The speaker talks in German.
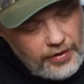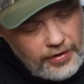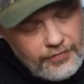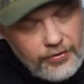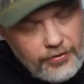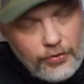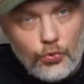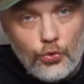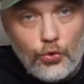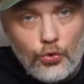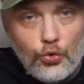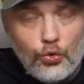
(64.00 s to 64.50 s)

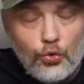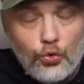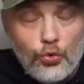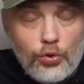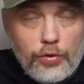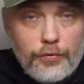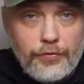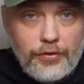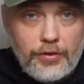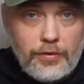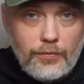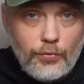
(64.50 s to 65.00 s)
einfach nur eine
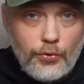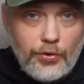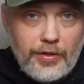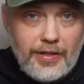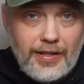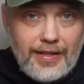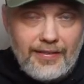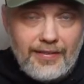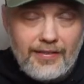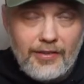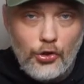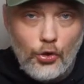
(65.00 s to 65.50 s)
Tüte finden, wo ich die
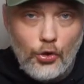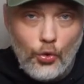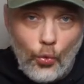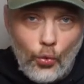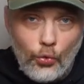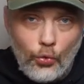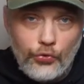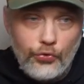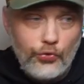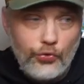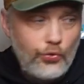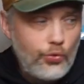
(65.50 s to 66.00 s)
ganzen
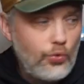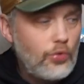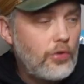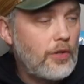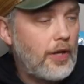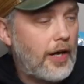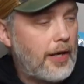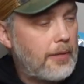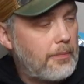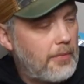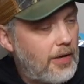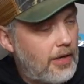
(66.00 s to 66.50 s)
losen Tüten
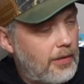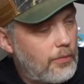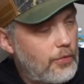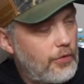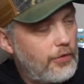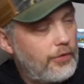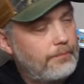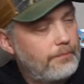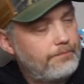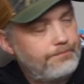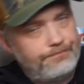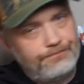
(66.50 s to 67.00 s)
reinmachen
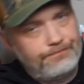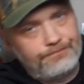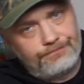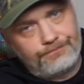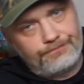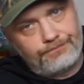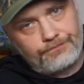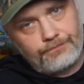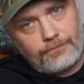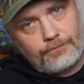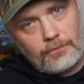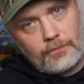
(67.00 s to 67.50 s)
muss.
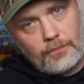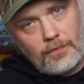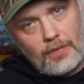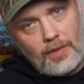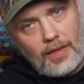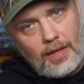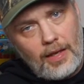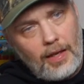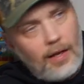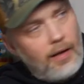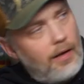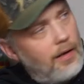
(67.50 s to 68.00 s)

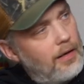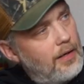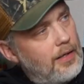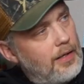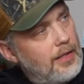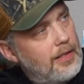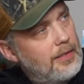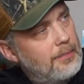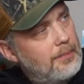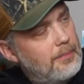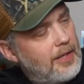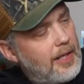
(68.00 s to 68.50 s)

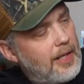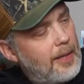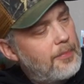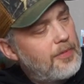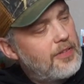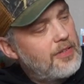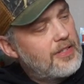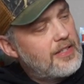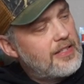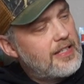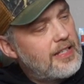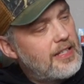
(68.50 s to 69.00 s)
Ähm, ich habe
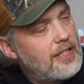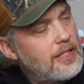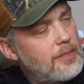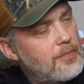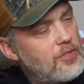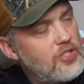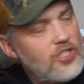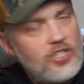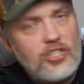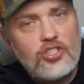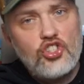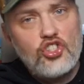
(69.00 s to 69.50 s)
diese Zettel
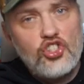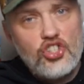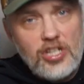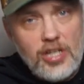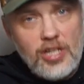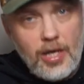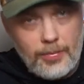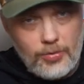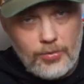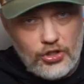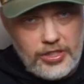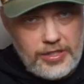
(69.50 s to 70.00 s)
in
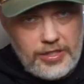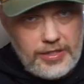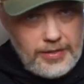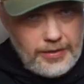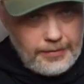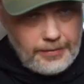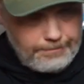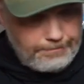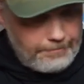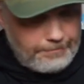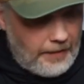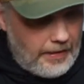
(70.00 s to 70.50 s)
China
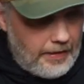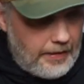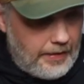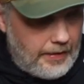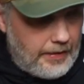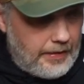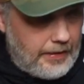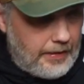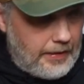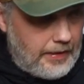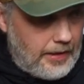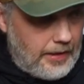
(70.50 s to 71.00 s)
bestellt,
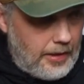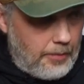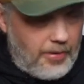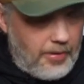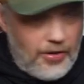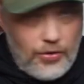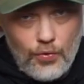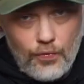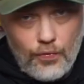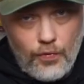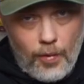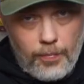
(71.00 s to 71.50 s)

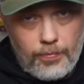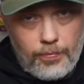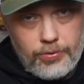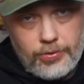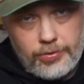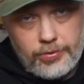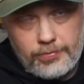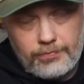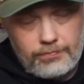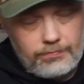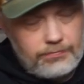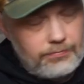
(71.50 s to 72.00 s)
bei UWOP.
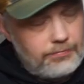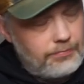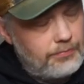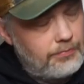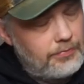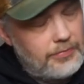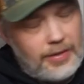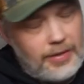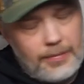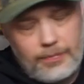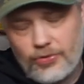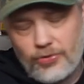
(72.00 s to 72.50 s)

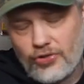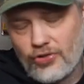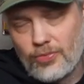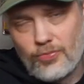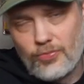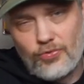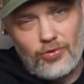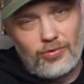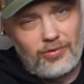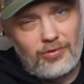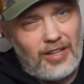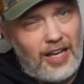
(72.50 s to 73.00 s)
Bestimmt
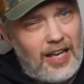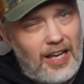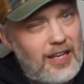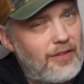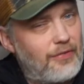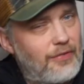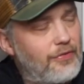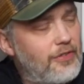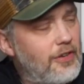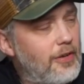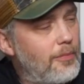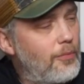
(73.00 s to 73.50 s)
schon drei,
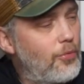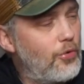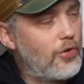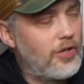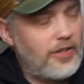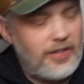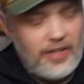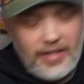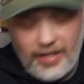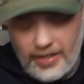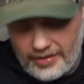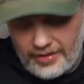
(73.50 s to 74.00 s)
vier
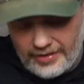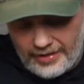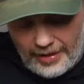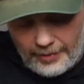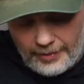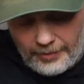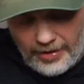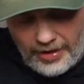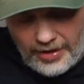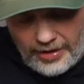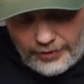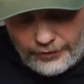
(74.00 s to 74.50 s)
Monate her, das
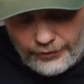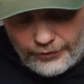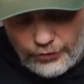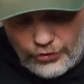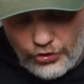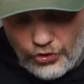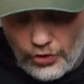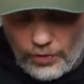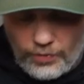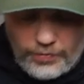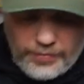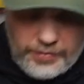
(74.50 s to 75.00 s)
kam gerade
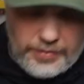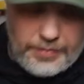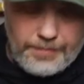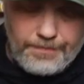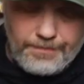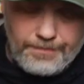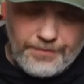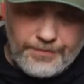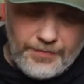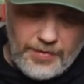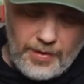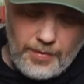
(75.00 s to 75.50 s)
frisch raus.
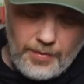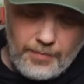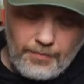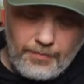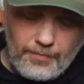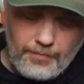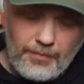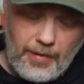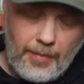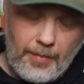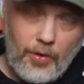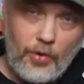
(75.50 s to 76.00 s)
Hier,
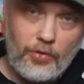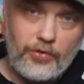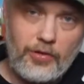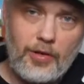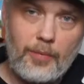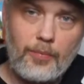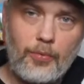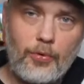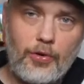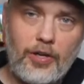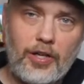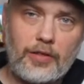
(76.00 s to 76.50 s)

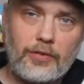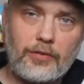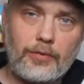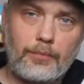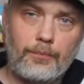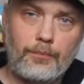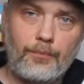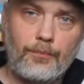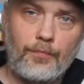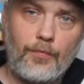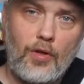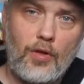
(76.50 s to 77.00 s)
Barbarossa-Projekt
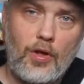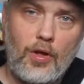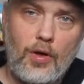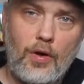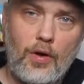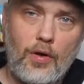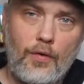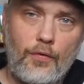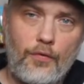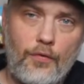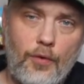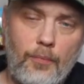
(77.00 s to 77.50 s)

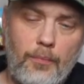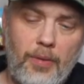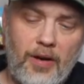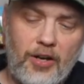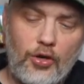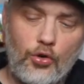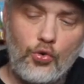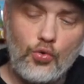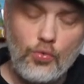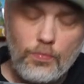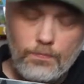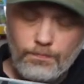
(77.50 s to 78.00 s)
vom
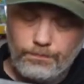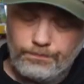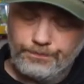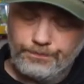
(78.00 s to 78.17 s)
Pagu.